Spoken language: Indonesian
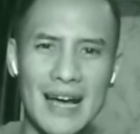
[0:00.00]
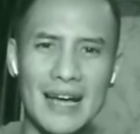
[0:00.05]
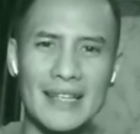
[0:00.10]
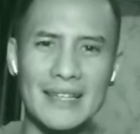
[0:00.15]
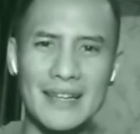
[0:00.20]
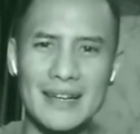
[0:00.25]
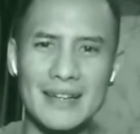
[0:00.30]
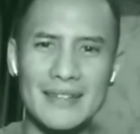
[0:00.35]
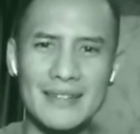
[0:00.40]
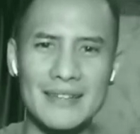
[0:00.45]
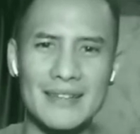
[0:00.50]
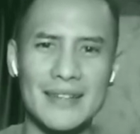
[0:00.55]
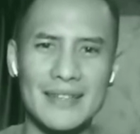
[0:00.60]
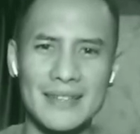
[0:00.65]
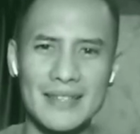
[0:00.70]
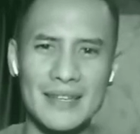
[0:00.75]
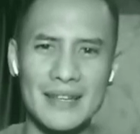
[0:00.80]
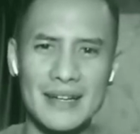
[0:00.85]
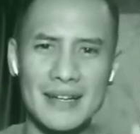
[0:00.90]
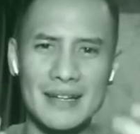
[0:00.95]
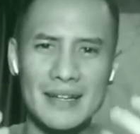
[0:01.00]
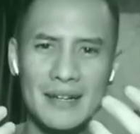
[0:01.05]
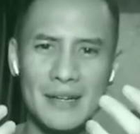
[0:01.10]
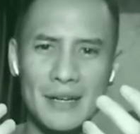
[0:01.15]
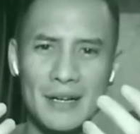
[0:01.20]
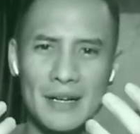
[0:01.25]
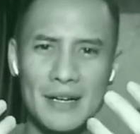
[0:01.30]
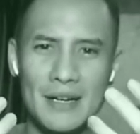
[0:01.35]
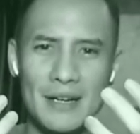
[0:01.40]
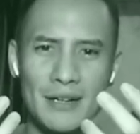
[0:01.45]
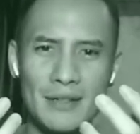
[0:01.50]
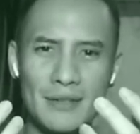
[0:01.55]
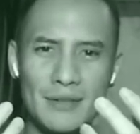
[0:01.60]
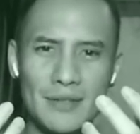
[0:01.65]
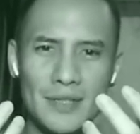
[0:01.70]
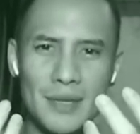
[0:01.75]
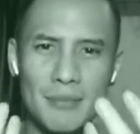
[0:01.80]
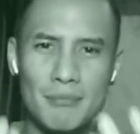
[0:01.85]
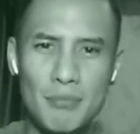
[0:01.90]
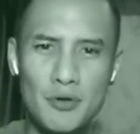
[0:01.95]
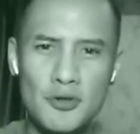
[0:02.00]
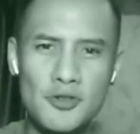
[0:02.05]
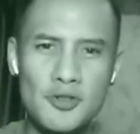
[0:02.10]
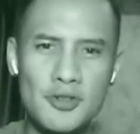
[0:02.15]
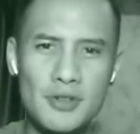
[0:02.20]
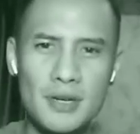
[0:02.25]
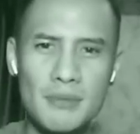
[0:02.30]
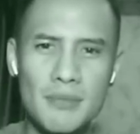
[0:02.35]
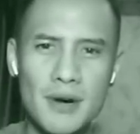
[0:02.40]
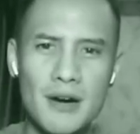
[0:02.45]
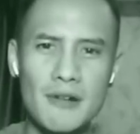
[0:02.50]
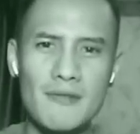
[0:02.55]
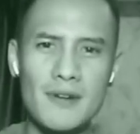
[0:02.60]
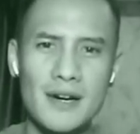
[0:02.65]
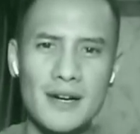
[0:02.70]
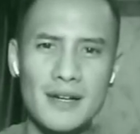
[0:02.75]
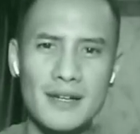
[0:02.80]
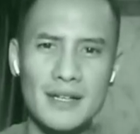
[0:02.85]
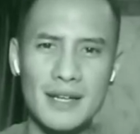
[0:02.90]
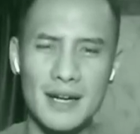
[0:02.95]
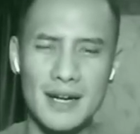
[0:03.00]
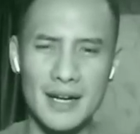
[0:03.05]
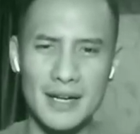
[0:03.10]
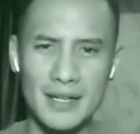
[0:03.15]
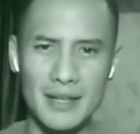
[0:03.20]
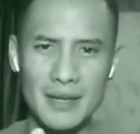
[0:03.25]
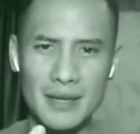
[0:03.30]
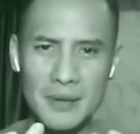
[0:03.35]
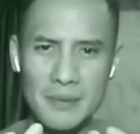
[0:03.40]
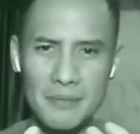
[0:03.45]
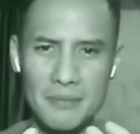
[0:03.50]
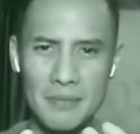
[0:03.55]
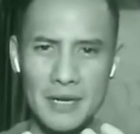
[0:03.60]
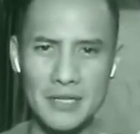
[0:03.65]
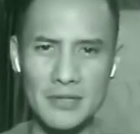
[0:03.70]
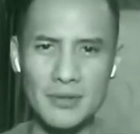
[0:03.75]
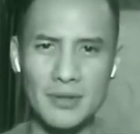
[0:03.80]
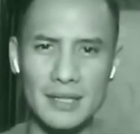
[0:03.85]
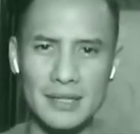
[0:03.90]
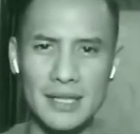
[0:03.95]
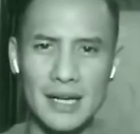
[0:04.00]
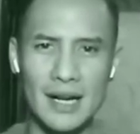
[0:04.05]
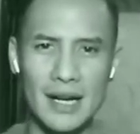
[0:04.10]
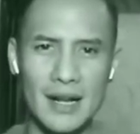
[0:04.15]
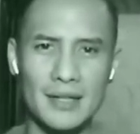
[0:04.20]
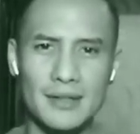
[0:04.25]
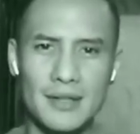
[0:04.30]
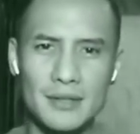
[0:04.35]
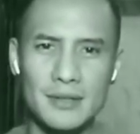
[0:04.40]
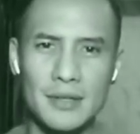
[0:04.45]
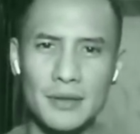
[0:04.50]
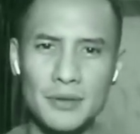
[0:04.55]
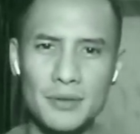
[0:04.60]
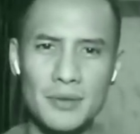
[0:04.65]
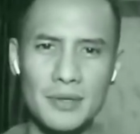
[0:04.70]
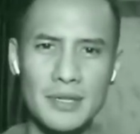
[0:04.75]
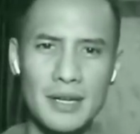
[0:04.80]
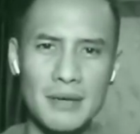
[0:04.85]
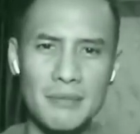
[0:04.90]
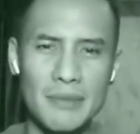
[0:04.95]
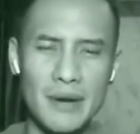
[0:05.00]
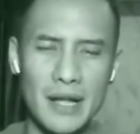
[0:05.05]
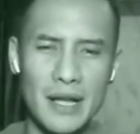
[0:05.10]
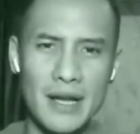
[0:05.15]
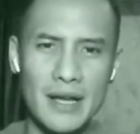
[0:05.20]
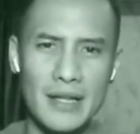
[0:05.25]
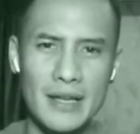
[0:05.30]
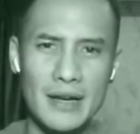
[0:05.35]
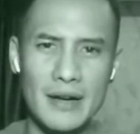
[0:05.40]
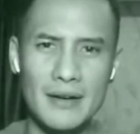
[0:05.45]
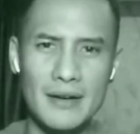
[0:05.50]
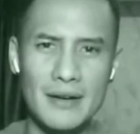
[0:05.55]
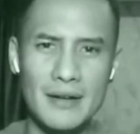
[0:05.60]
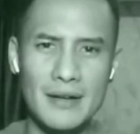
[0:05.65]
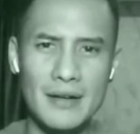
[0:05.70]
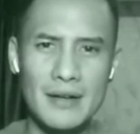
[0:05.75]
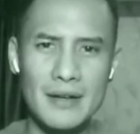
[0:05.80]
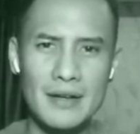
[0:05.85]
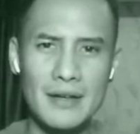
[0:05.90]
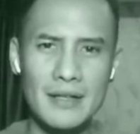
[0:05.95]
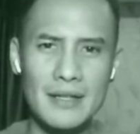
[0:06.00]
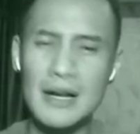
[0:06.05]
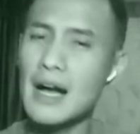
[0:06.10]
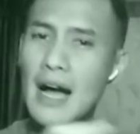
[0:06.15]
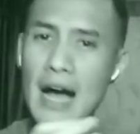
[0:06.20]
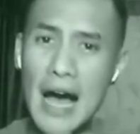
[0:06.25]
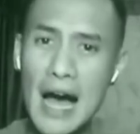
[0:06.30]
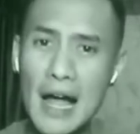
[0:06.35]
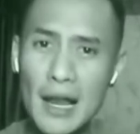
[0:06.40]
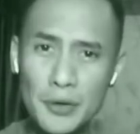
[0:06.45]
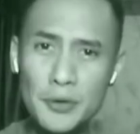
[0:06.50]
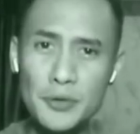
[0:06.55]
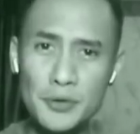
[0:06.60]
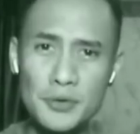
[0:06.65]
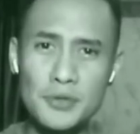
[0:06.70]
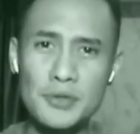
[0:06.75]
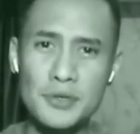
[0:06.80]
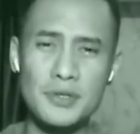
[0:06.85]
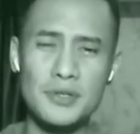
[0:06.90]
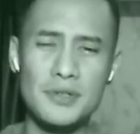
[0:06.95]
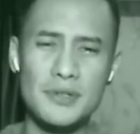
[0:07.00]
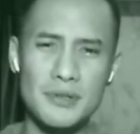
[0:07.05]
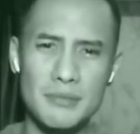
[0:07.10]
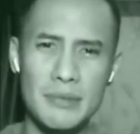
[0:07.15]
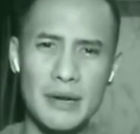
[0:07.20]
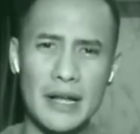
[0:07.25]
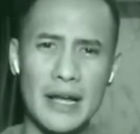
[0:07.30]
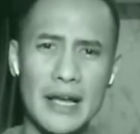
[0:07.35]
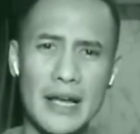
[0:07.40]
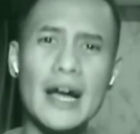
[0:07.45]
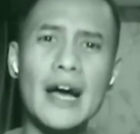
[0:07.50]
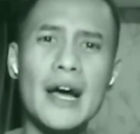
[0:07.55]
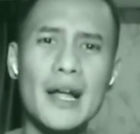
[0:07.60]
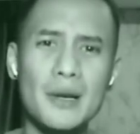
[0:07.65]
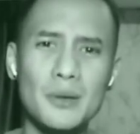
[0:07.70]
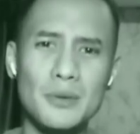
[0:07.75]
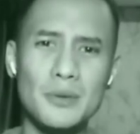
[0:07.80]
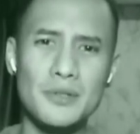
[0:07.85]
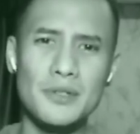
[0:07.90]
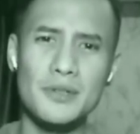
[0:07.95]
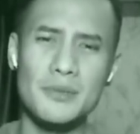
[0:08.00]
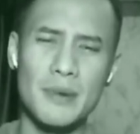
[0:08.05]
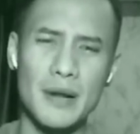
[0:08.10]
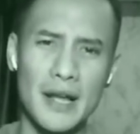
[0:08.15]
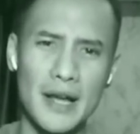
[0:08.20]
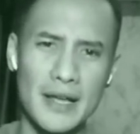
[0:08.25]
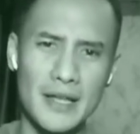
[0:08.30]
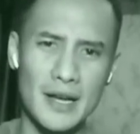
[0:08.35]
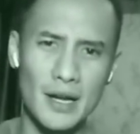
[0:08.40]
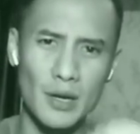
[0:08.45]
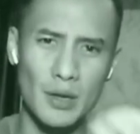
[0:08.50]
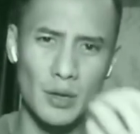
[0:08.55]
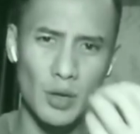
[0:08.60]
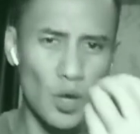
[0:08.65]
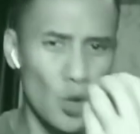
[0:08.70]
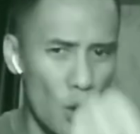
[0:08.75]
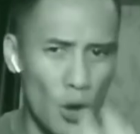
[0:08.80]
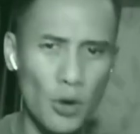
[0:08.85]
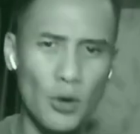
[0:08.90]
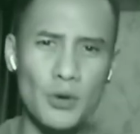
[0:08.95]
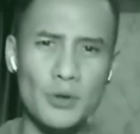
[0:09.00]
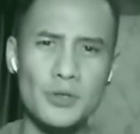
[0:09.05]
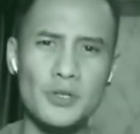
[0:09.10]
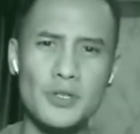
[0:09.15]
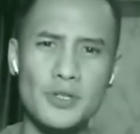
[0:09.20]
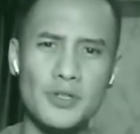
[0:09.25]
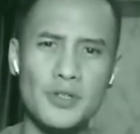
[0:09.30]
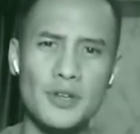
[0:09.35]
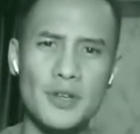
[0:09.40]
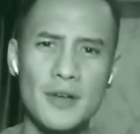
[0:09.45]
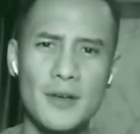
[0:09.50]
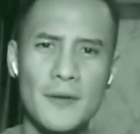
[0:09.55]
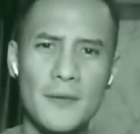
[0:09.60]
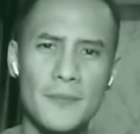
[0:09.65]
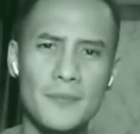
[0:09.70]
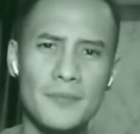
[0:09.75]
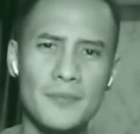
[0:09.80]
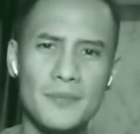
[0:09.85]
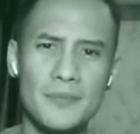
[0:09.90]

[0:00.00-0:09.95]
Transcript: lagi diayak. Nanti yang tembus ke bawah yang akhirnya masuk ke takaran tertentu adalah mereka yang halus, mereka yang halus, mereka yang lolos.